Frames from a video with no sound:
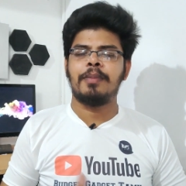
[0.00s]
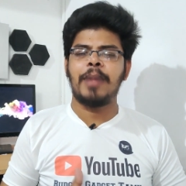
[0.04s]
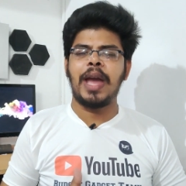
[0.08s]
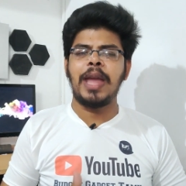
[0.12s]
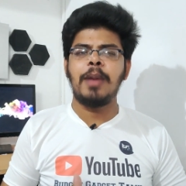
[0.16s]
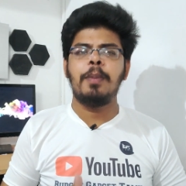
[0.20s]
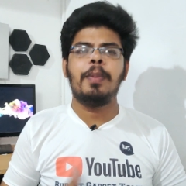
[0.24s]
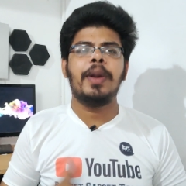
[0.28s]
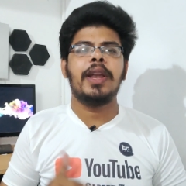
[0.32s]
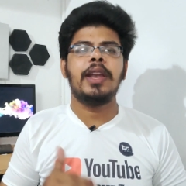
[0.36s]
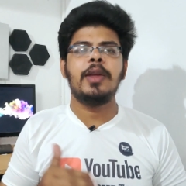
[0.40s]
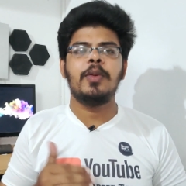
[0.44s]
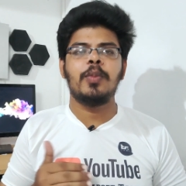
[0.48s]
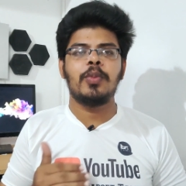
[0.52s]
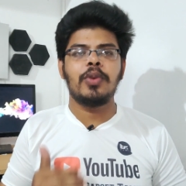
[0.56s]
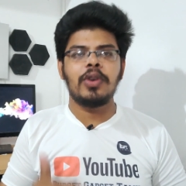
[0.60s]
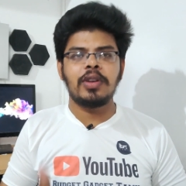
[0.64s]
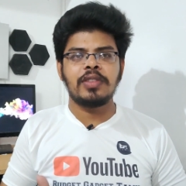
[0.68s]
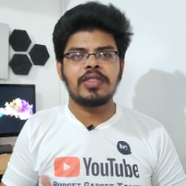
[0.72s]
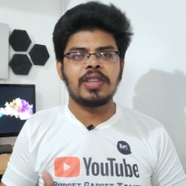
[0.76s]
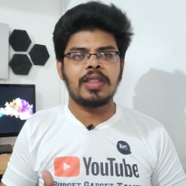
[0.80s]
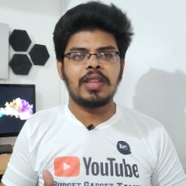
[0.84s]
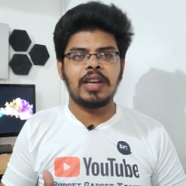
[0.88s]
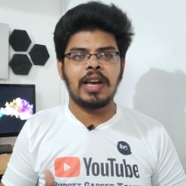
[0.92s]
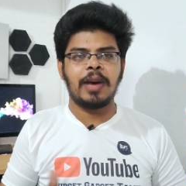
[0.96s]
பை பண்ணி
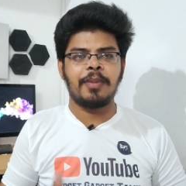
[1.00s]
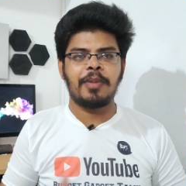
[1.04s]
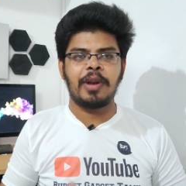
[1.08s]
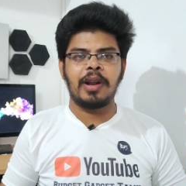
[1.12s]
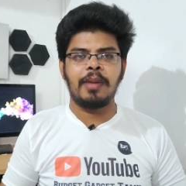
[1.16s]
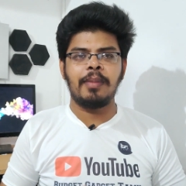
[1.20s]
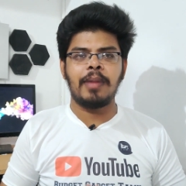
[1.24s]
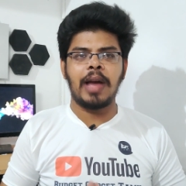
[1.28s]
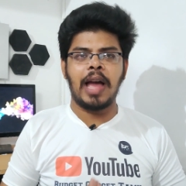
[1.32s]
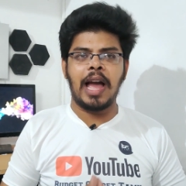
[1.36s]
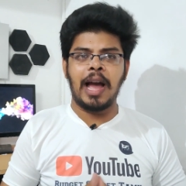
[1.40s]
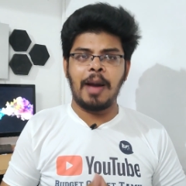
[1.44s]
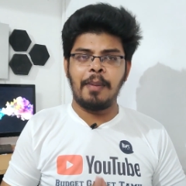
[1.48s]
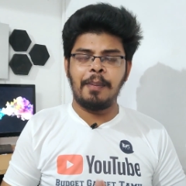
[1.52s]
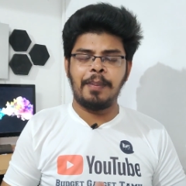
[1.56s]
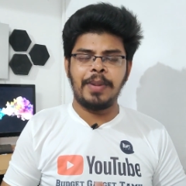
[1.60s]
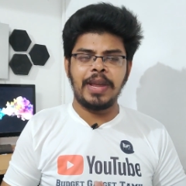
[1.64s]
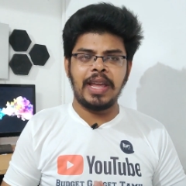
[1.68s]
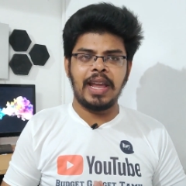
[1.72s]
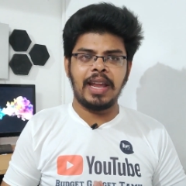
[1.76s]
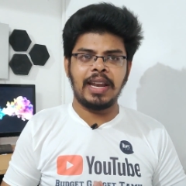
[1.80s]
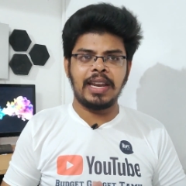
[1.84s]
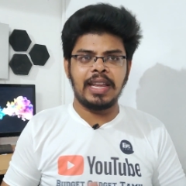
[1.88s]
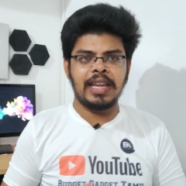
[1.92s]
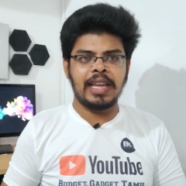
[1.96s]
முடிச்சதுக்கப்புறம்
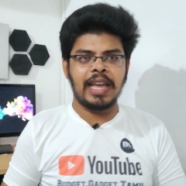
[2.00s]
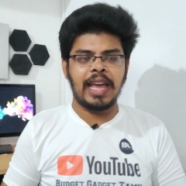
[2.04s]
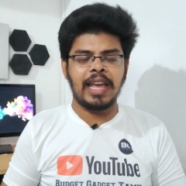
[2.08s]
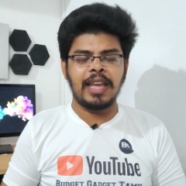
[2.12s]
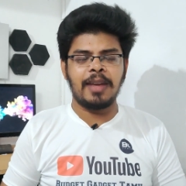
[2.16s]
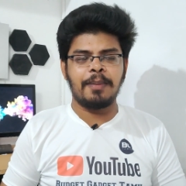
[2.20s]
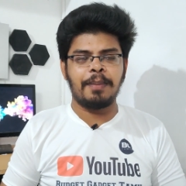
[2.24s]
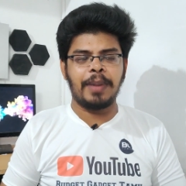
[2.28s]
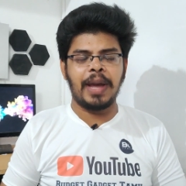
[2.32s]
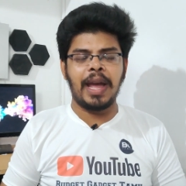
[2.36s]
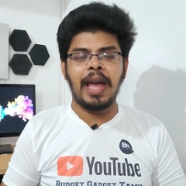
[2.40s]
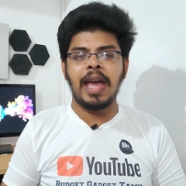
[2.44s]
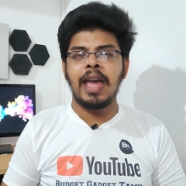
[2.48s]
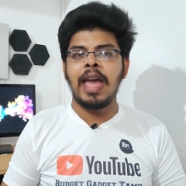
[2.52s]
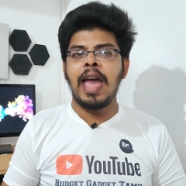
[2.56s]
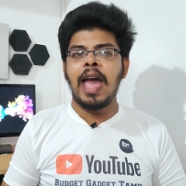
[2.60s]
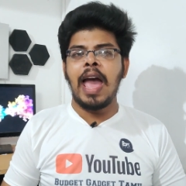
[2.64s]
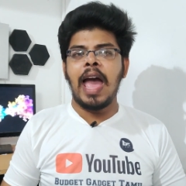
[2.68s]
அப்படியே நீங்கள் இப்போ